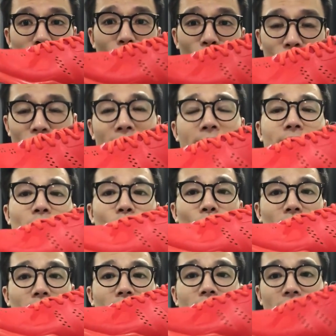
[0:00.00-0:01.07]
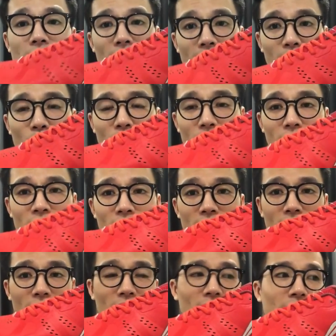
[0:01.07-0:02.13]
một phần của tiền giày thôi vì
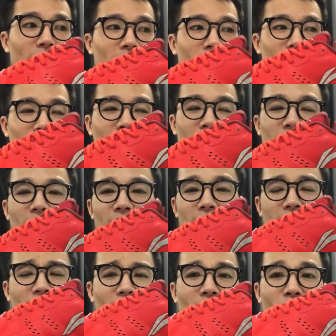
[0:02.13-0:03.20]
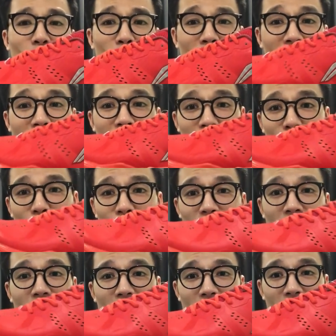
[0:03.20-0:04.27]
sợ giả sử sợ không tin tưởng hùng
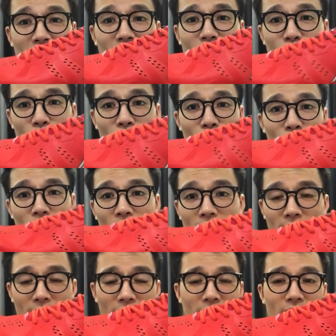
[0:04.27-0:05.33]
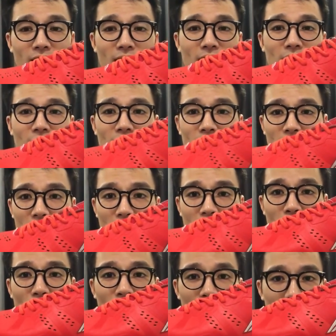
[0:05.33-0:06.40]
gì đấy chỉ chuyển một phần ấy
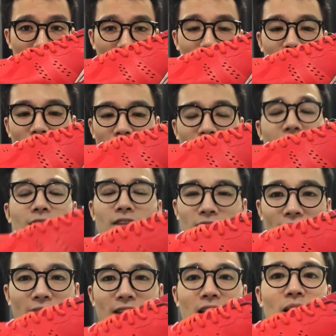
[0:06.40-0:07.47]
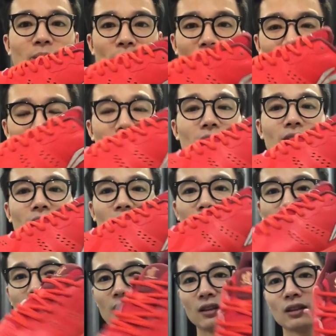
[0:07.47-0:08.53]
thì mọi người sẽ phải tự trả ship đấy
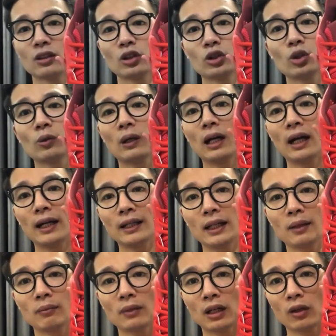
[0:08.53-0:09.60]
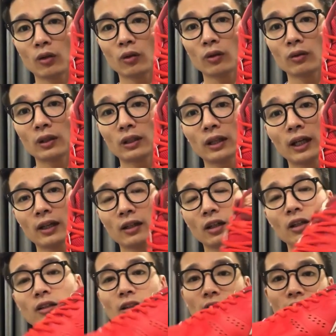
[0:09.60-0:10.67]
nói chung là anh em nào kết
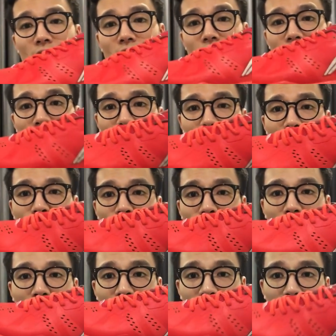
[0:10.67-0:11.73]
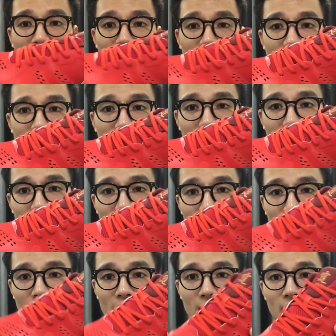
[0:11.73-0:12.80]
ưng thì cứ nhắn tin hùng báo giá chính xác
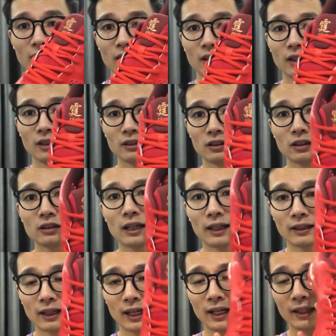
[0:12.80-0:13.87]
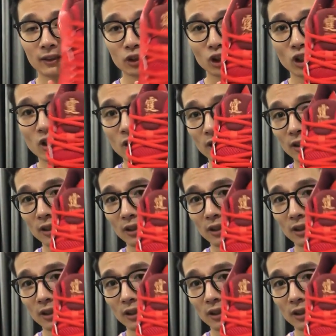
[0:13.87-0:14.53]
và hình thức đặt hàng cho